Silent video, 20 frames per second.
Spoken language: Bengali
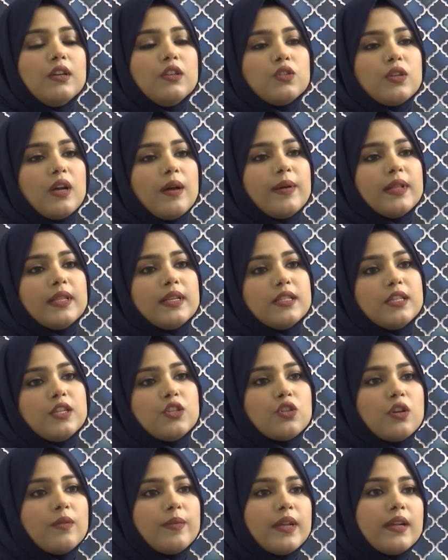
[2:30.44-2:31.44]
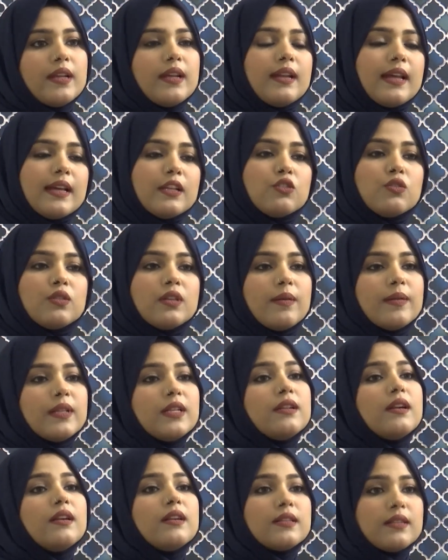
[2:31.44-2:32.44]
তো আমাদের যেসব এরিয়া লাইক যদি
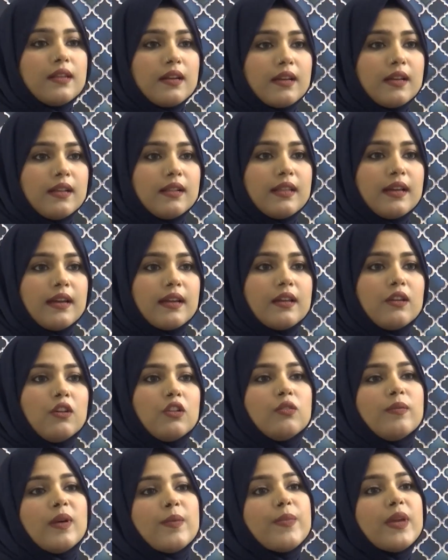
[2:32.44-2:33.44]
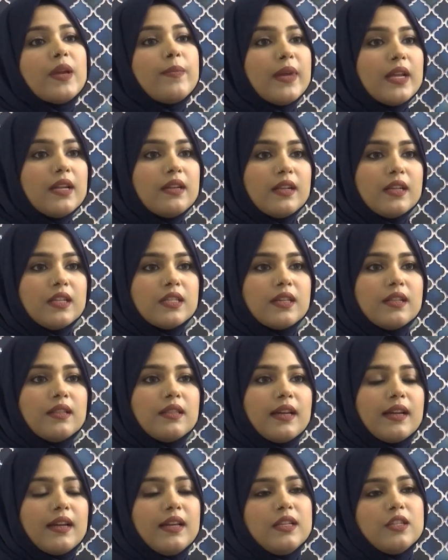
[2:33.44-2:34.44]
আমাদের ডার্ক সার্কেল থাকে অথবা পিগমেন্টেশন
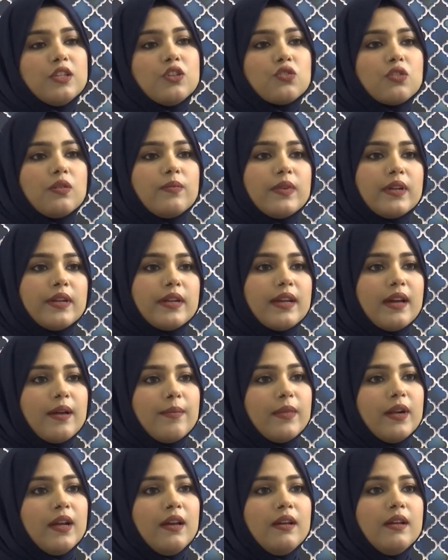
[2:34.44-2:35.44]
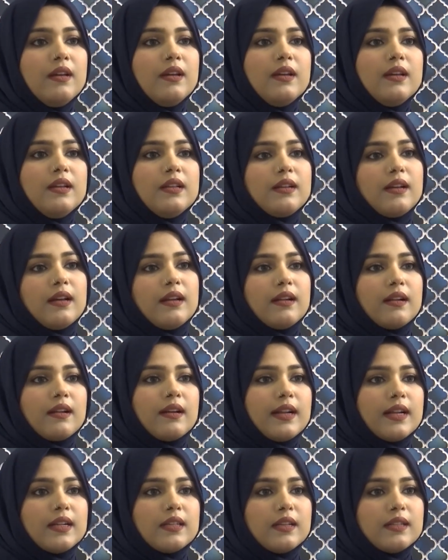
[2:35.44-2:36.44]
থাকে সেসব এরিয়া আমরা কালার
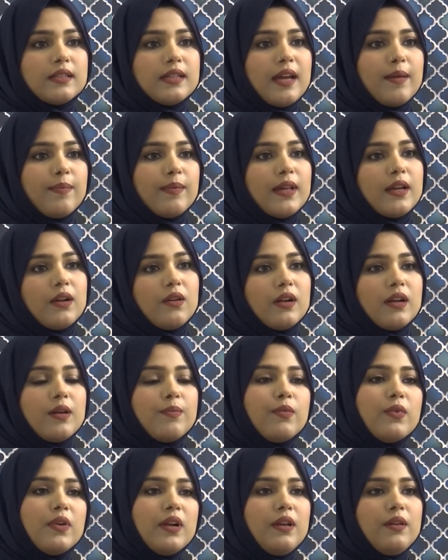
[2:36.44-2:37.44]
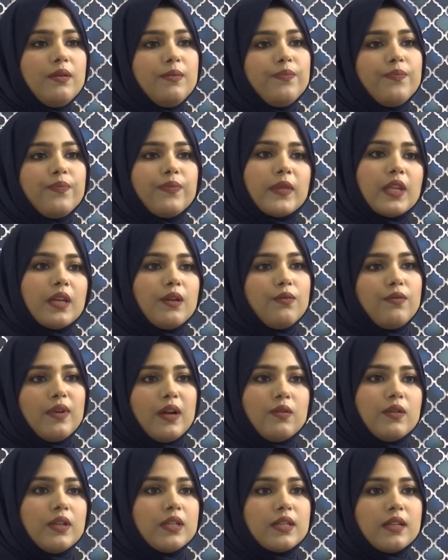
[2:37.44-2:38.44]
কারেক্টারটা অ্যাপ্লাই করার পরে
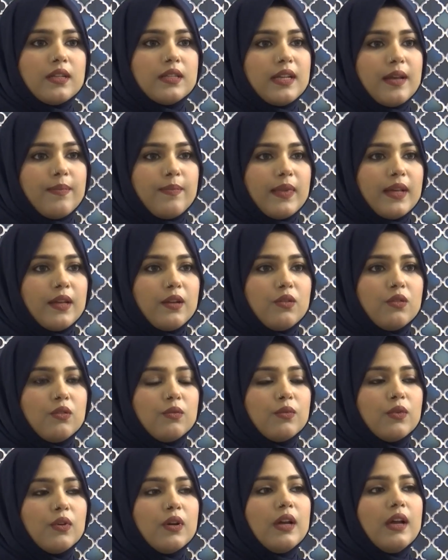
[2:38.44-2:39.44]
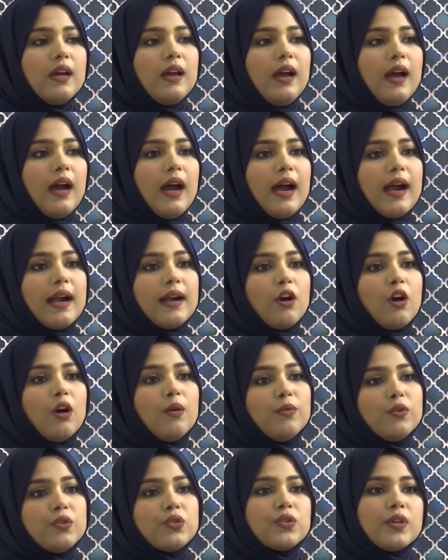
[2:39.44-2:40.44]
ফাউন্ডেশনটা অ্যাপ্লাই করব। আর
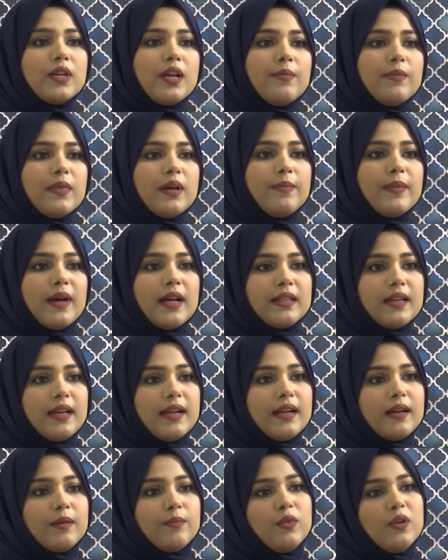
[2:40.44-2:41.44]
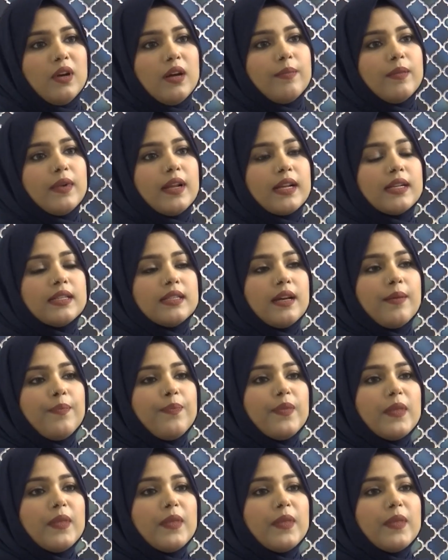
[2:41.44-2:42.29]
অবশ্যই আমরা মাথায় রাখবো আমরা একটা